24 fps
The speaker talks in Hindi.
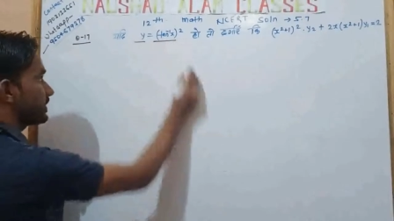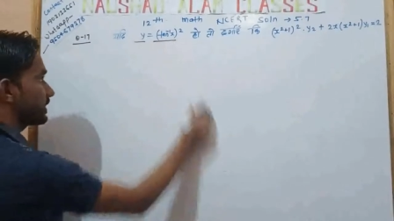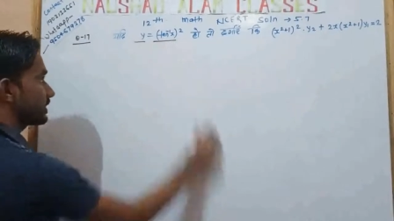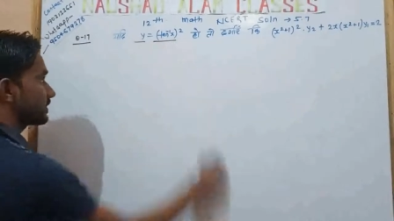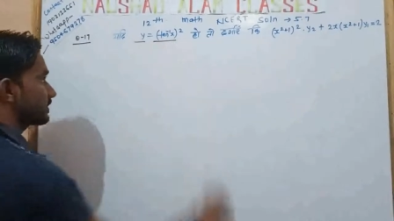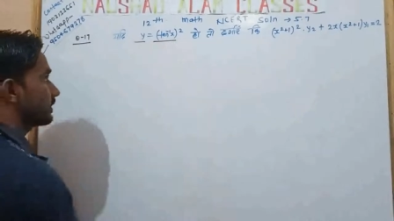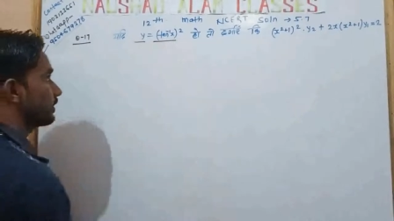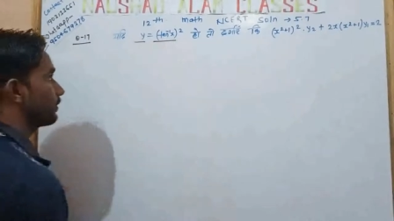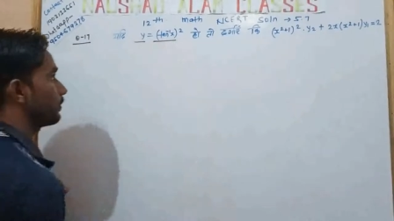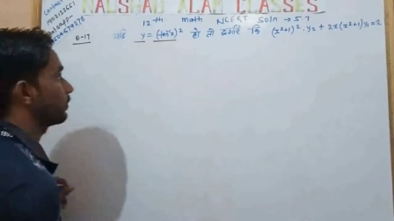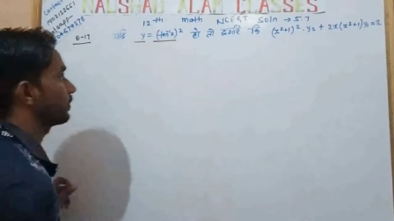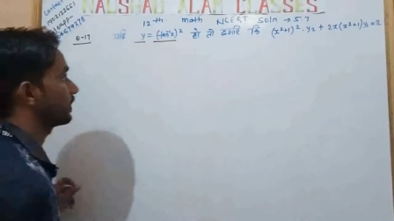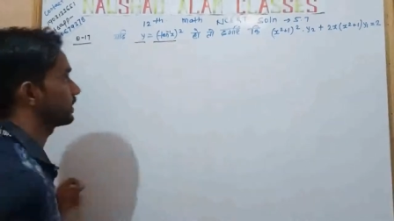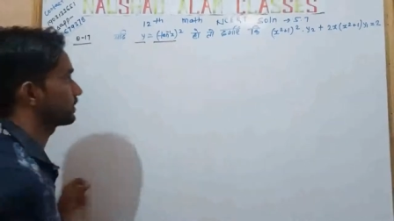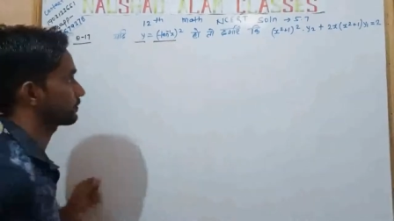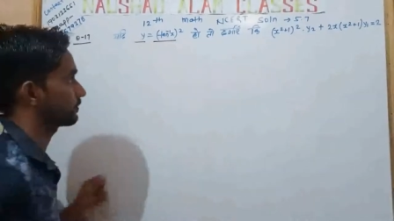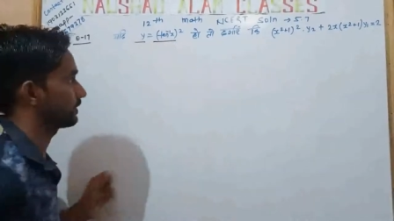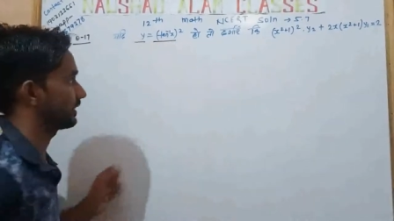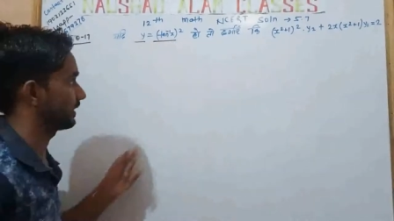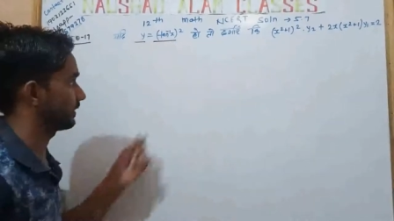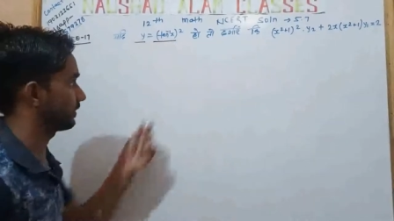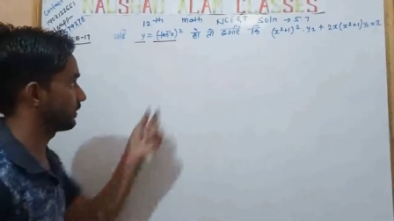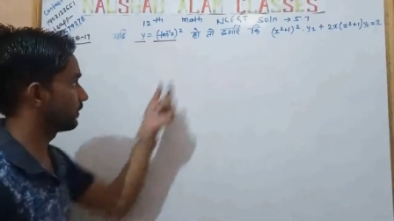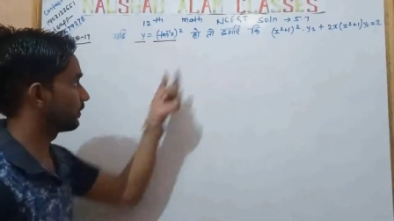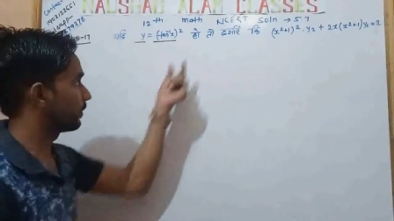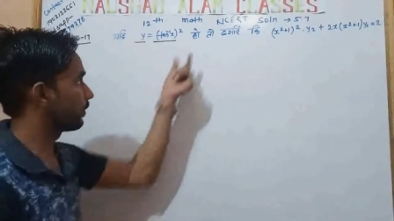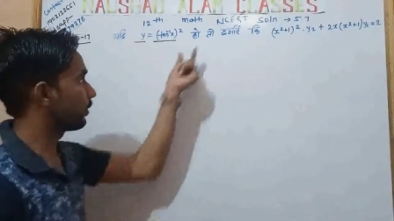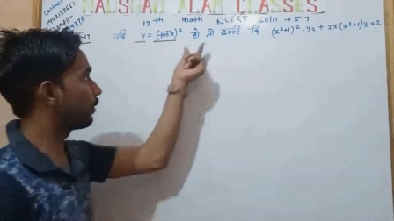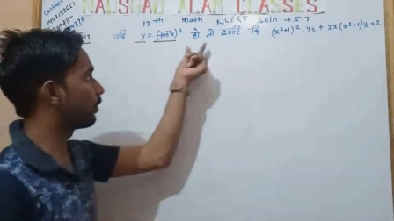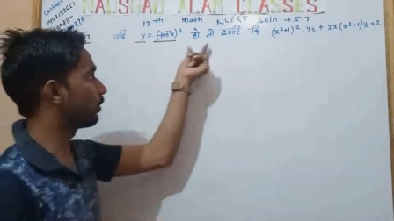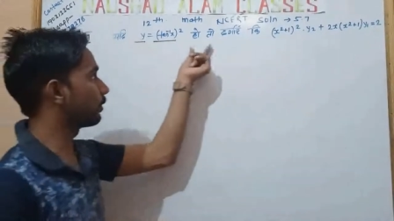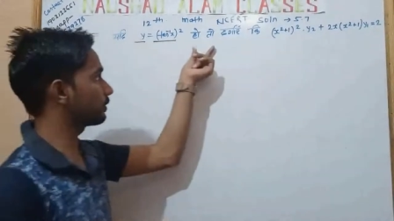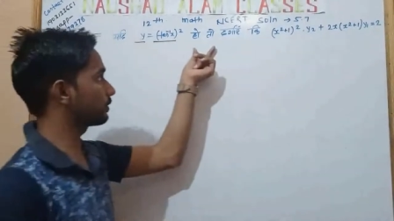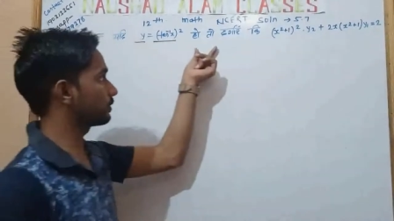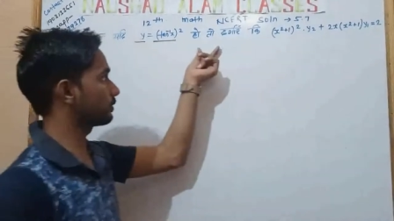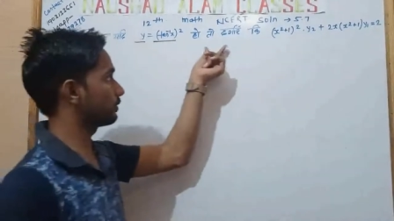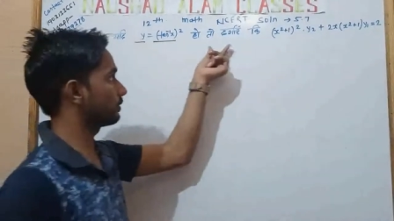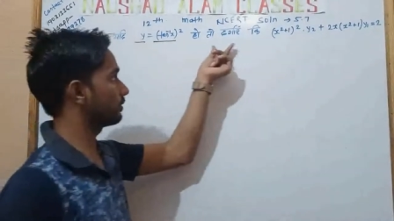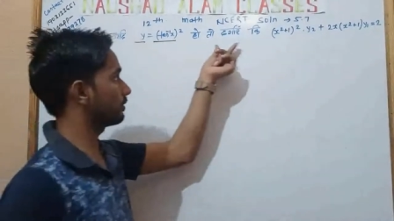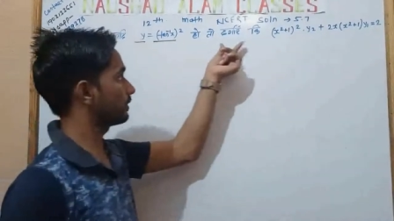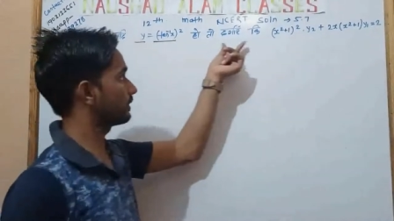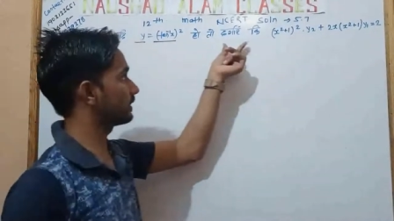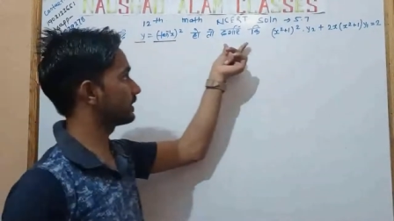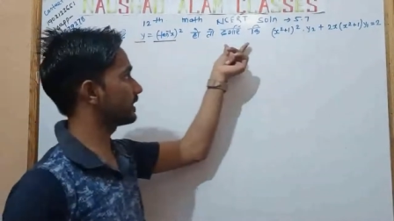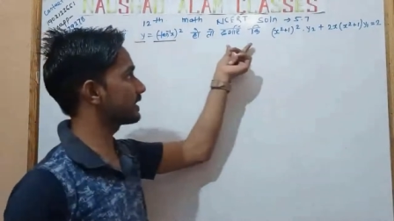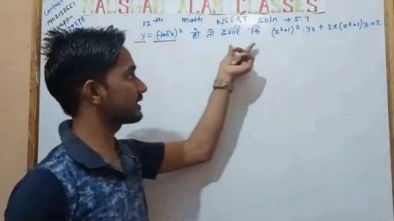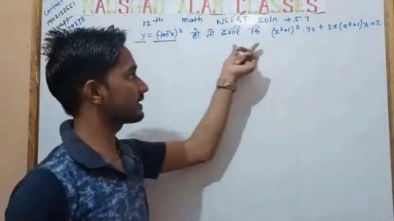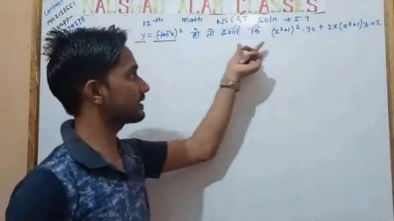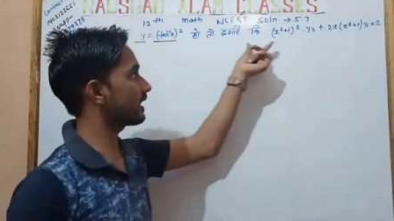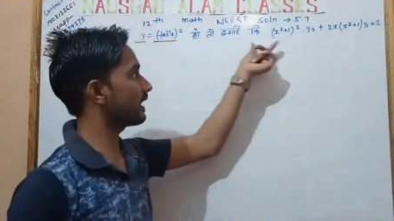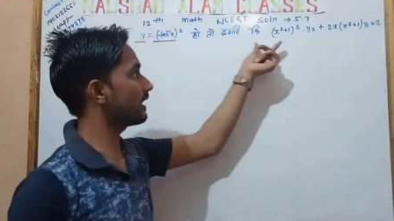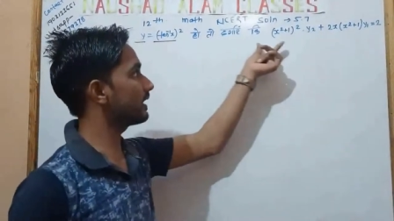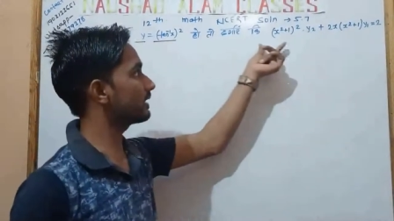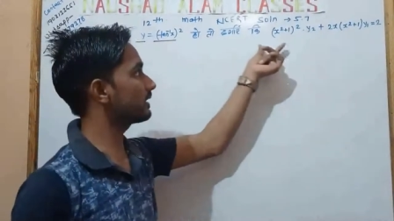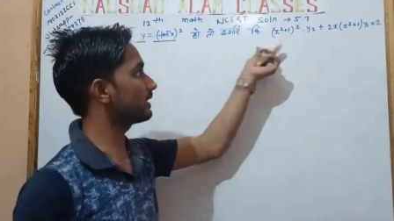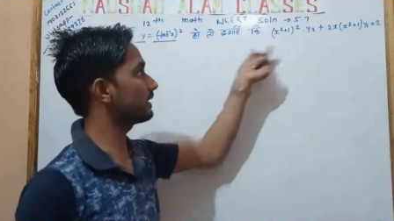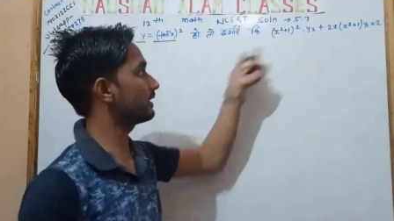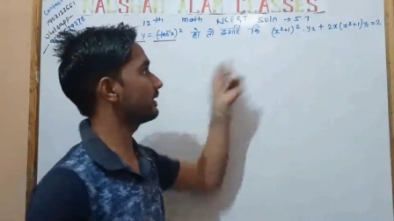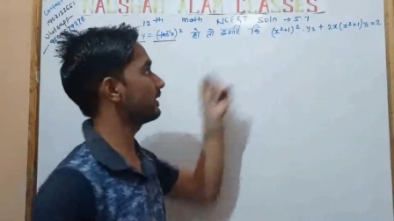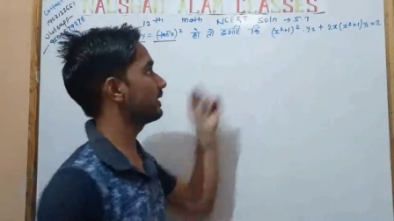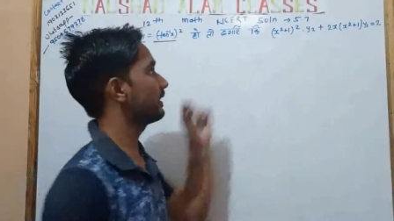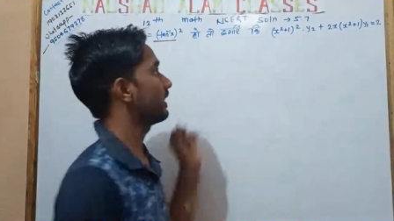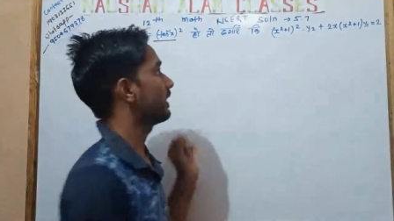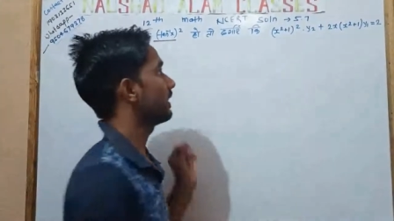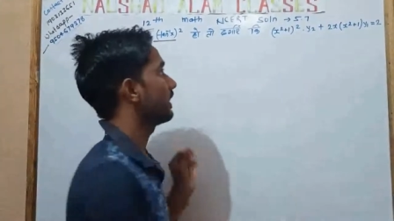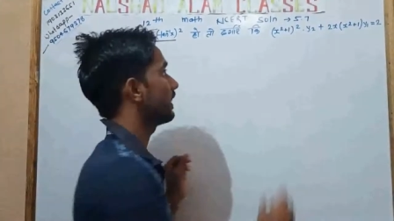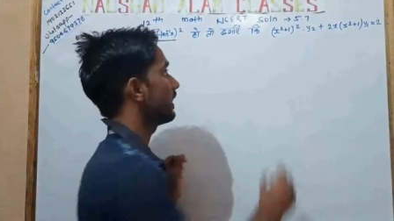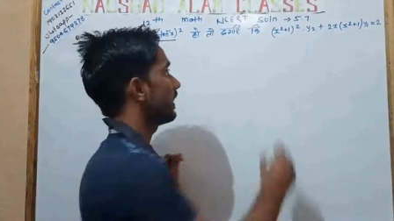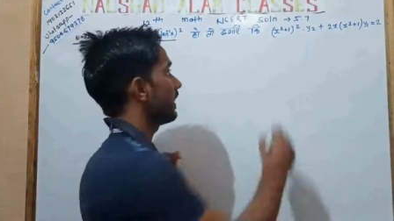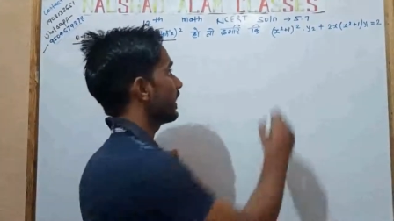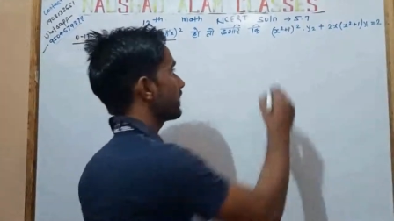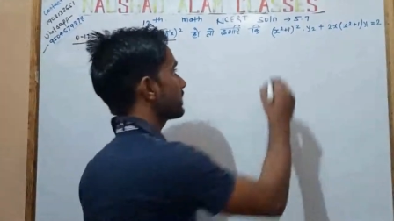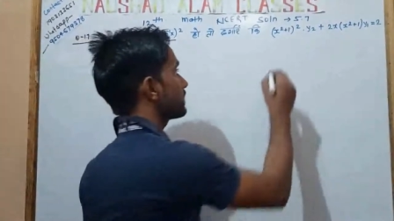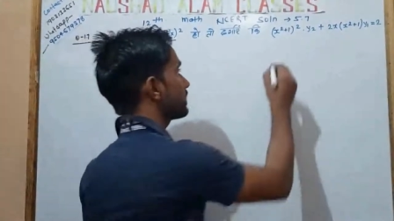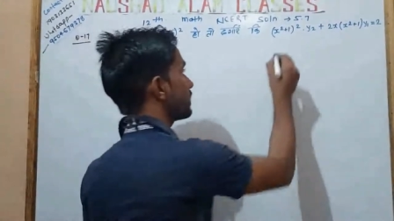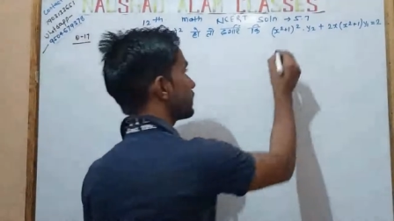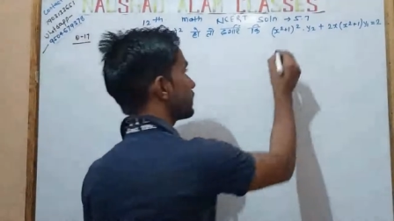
सिक्स द होल स्क्वायर हो तो दर्शाए कि एक्स